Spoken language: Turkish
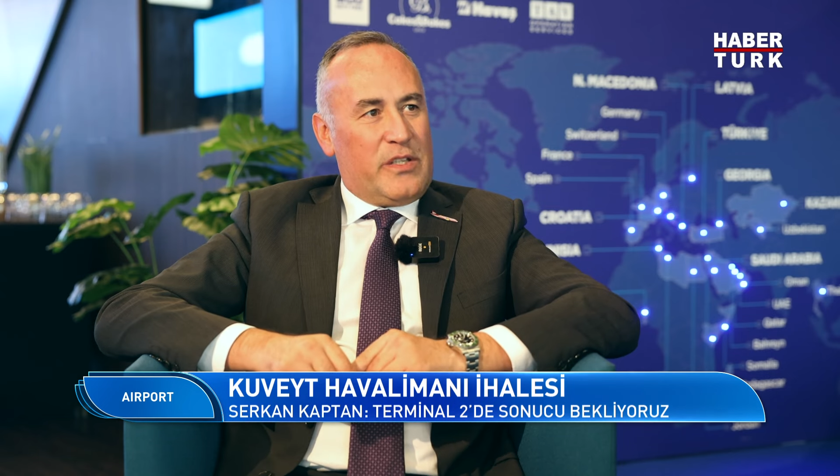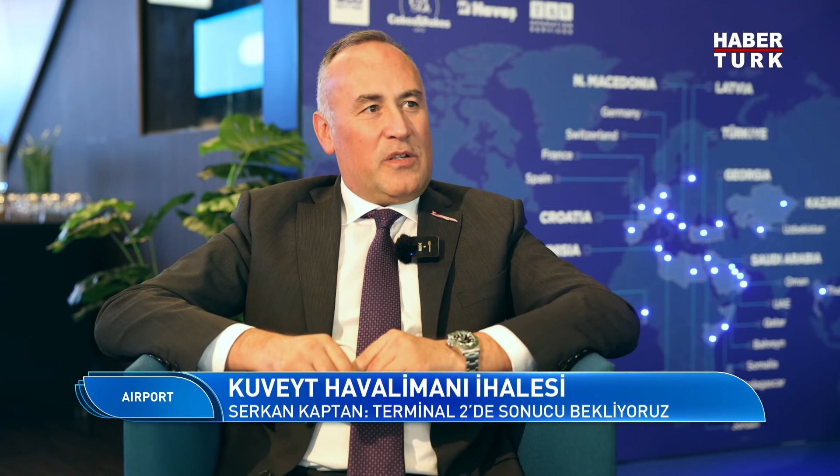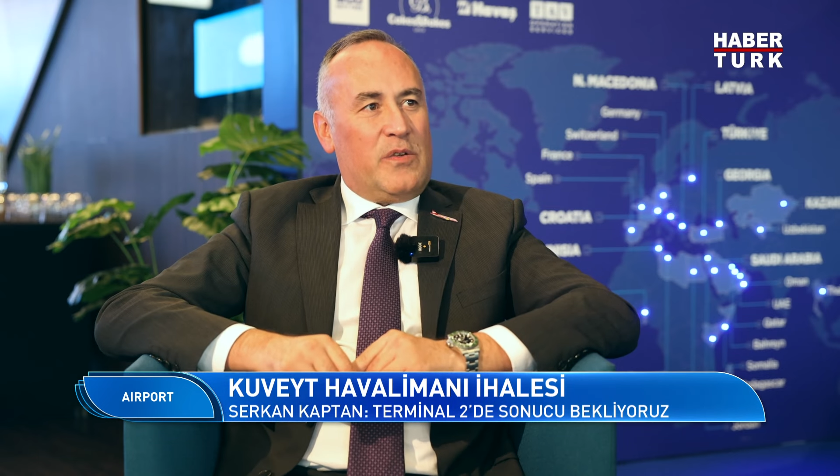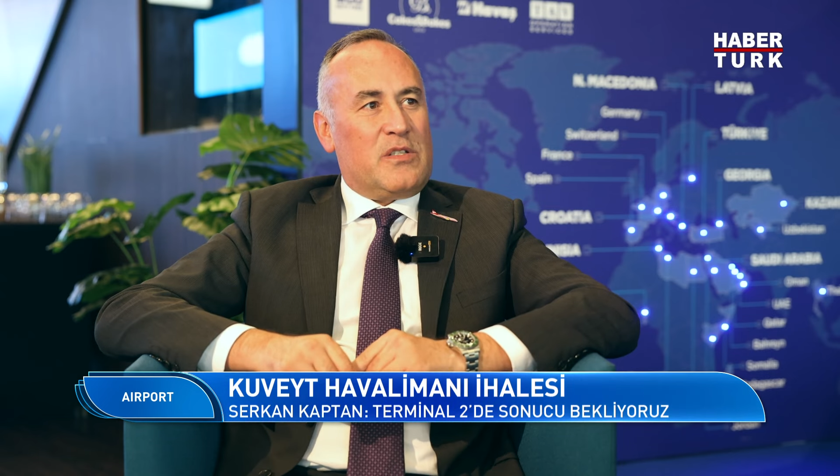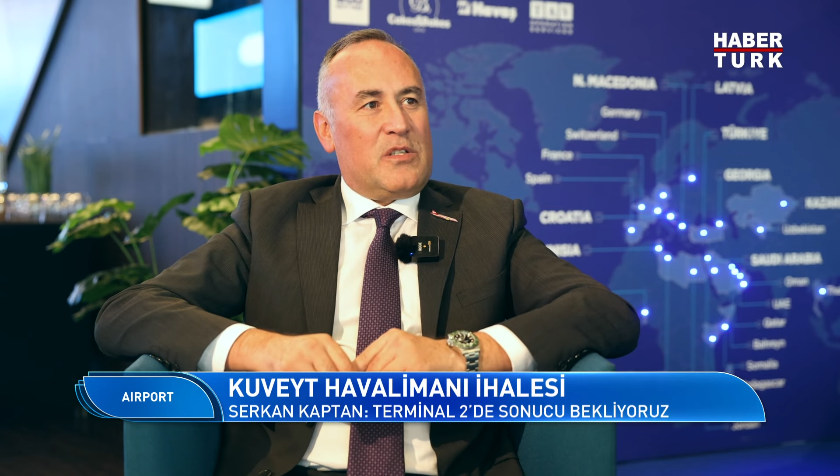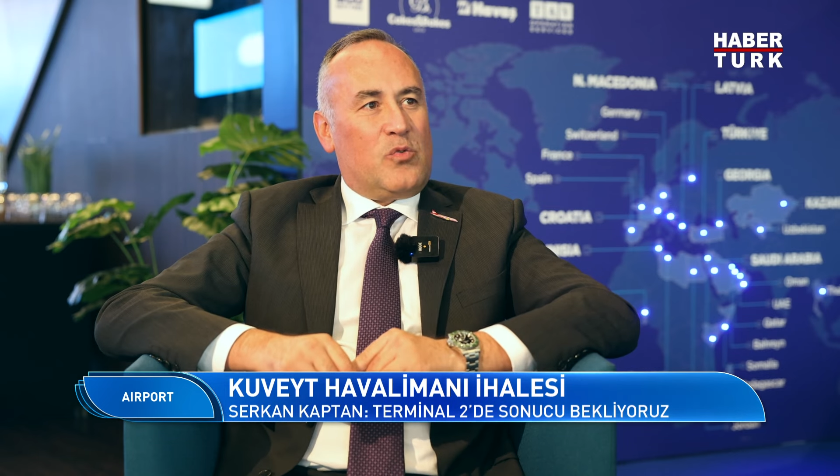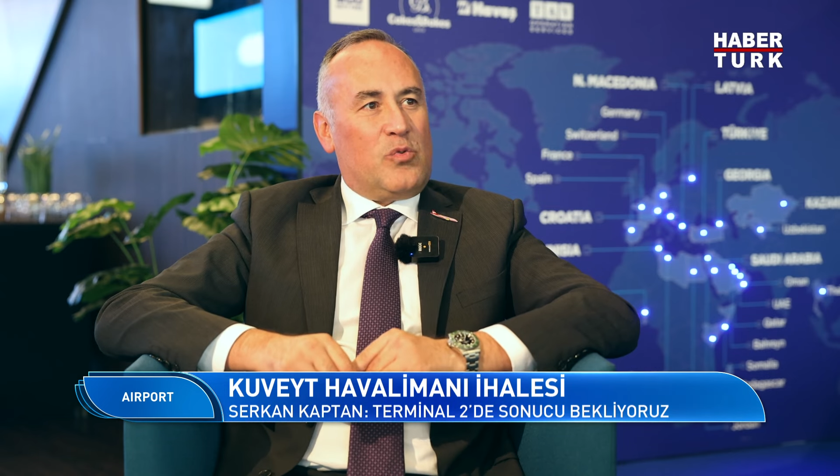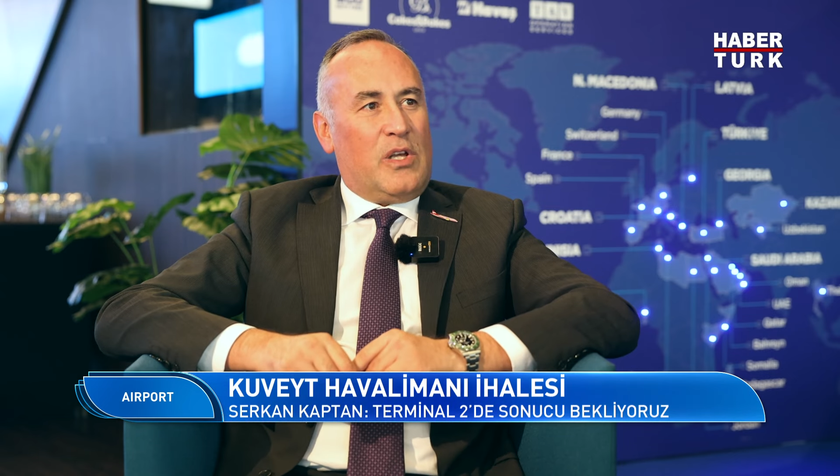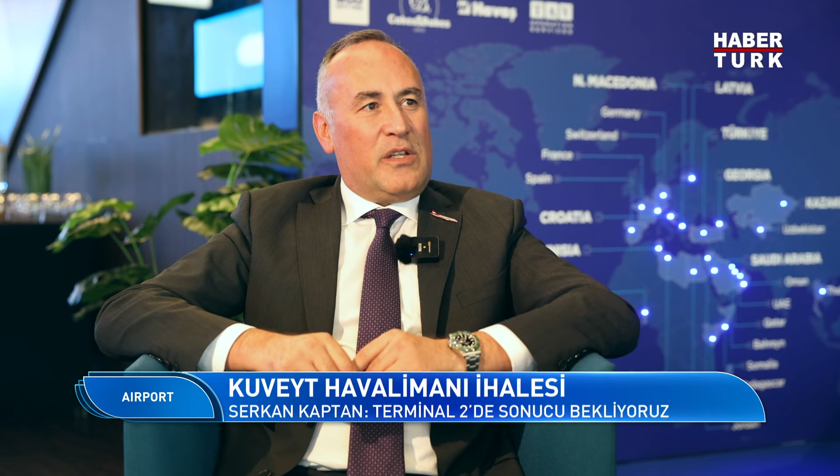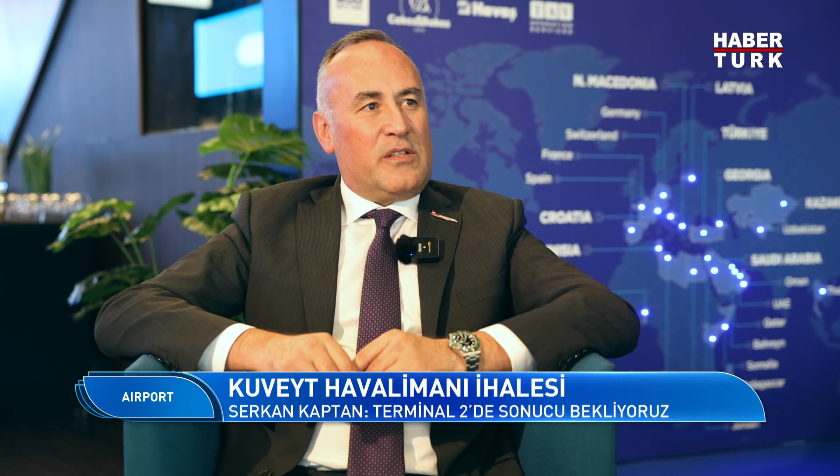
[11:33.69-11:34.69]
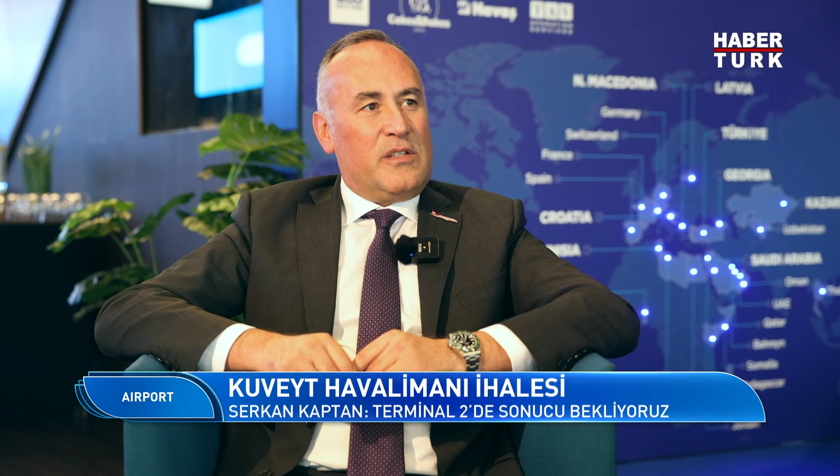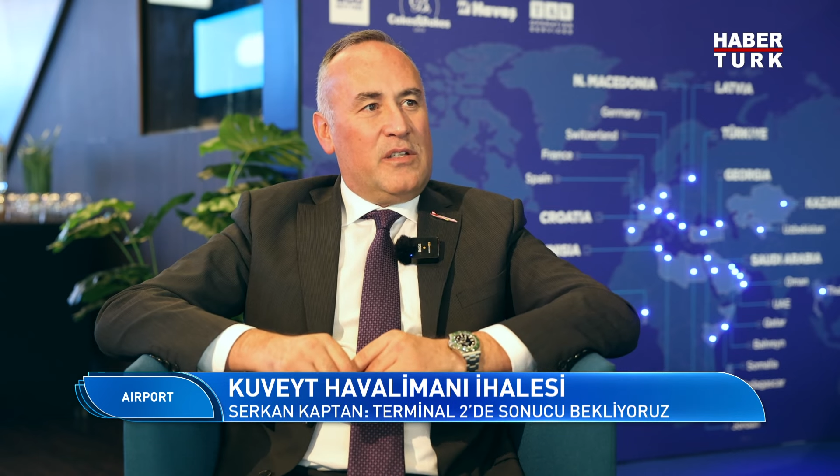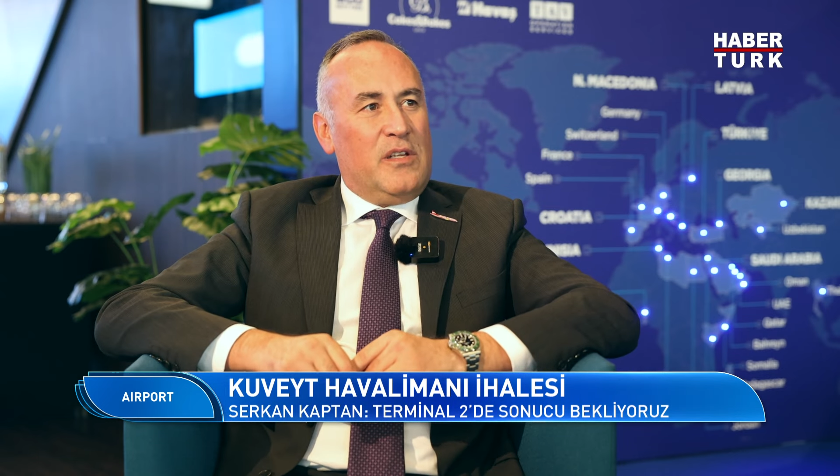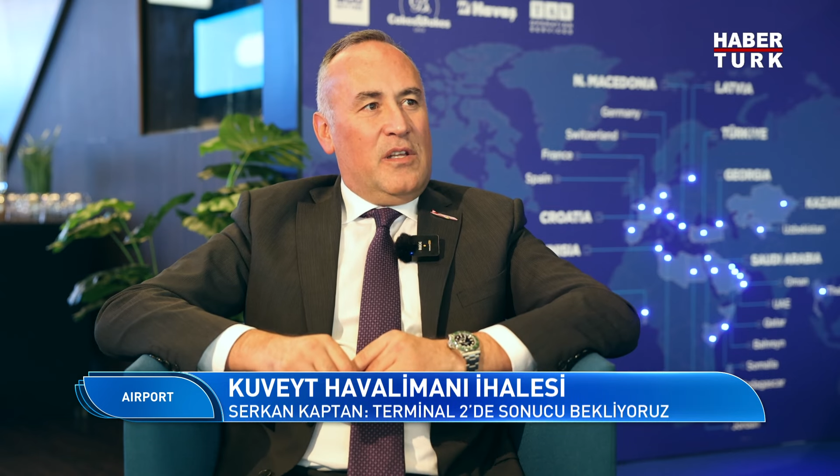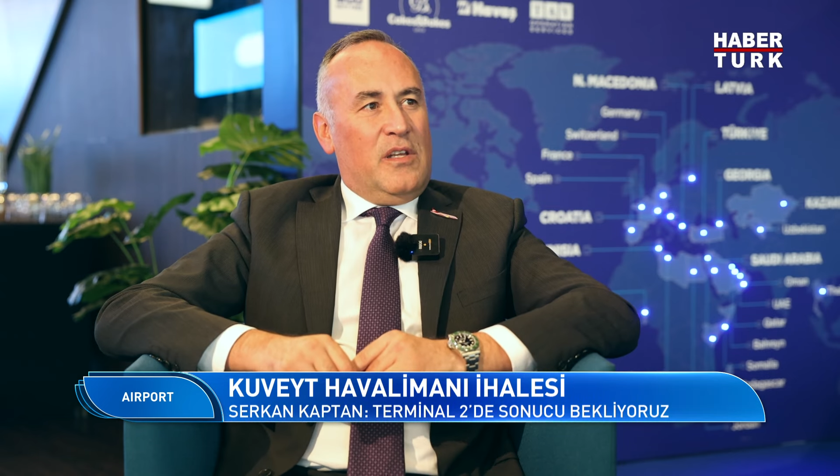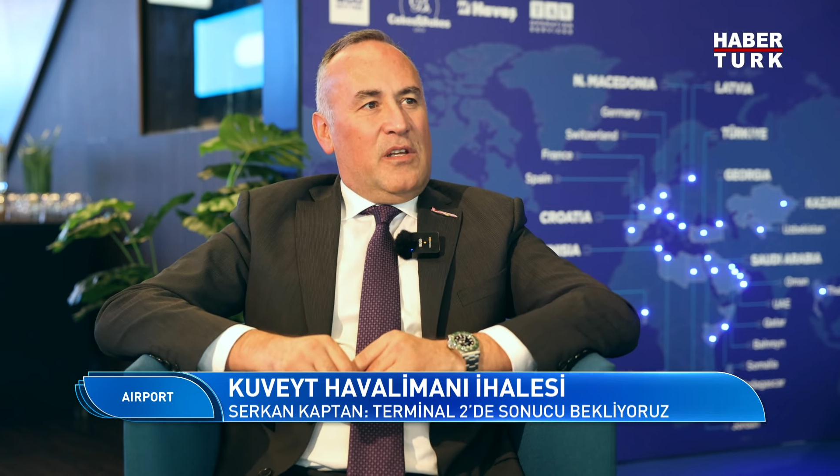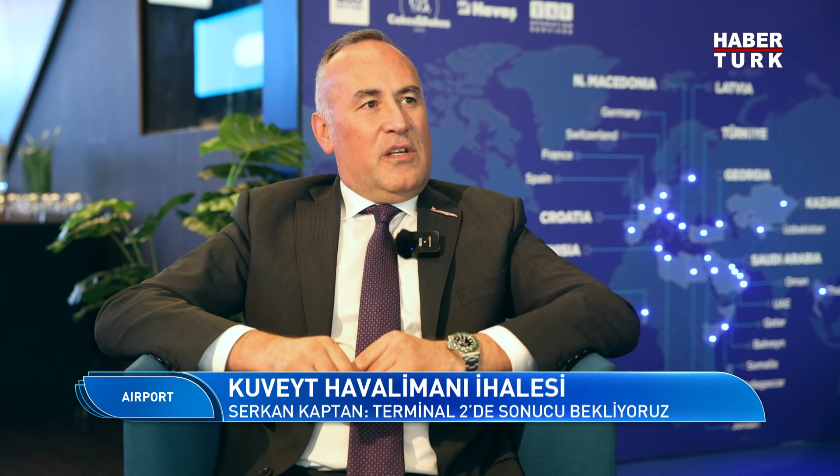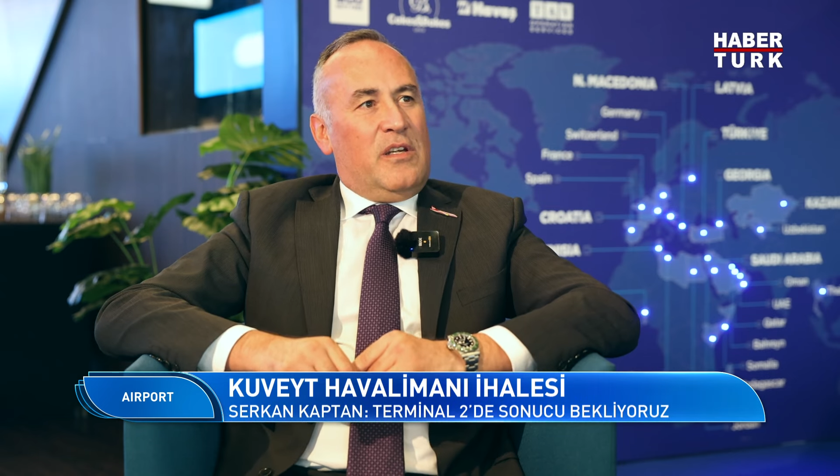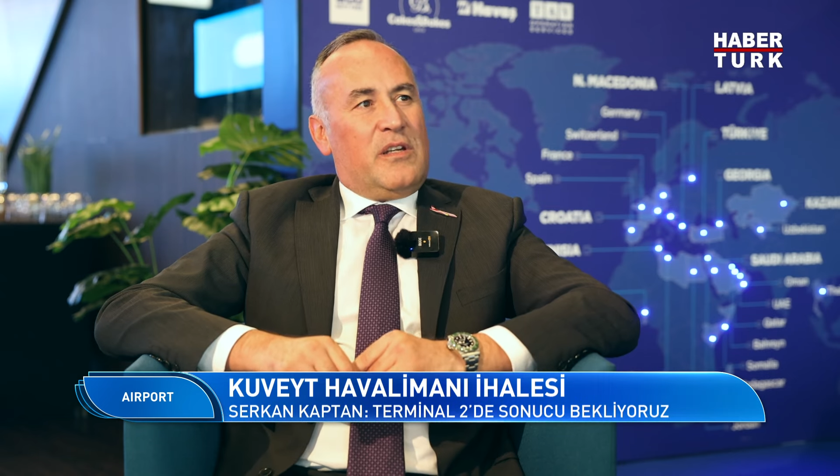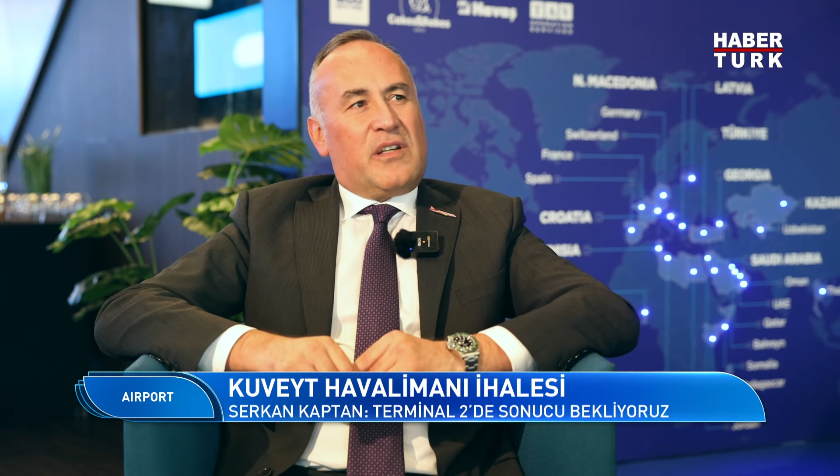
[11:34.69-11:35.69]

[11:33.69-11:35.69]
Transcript: Airways'in kullandığı. E,